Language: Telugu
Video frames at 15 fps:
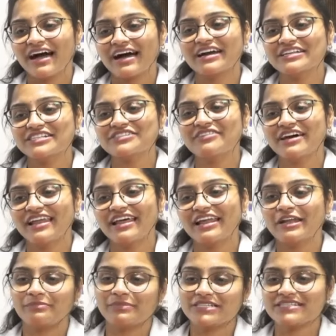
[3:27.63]
అక్కడ నుంచి
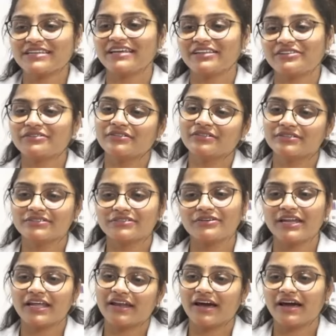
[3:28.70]
వెళ్ళాలనిపించలేదు సో
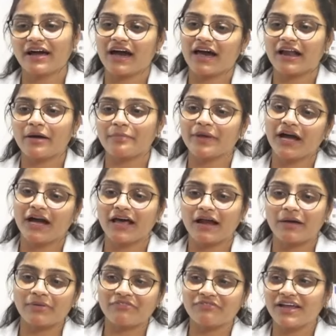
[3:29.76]
నేను ఆ కార్ ఆపి
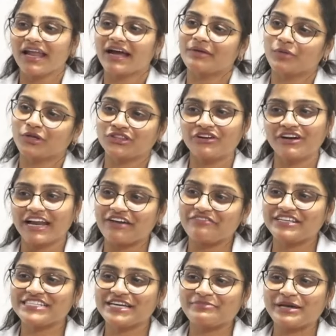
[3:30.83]
కార్ ఆపడం వల్ల అక్కడ మొత్తం
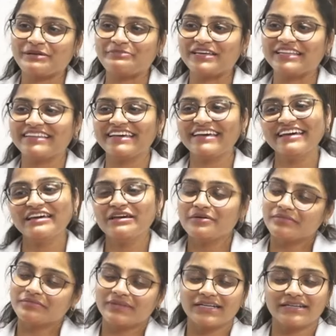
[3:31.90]
ట్రాఫిక్ జామ్ అయిపోయింది
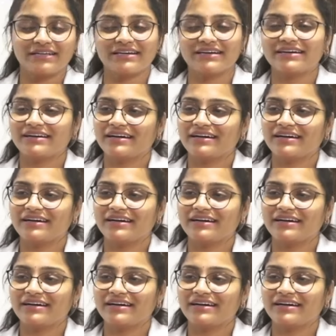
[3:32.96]
బట్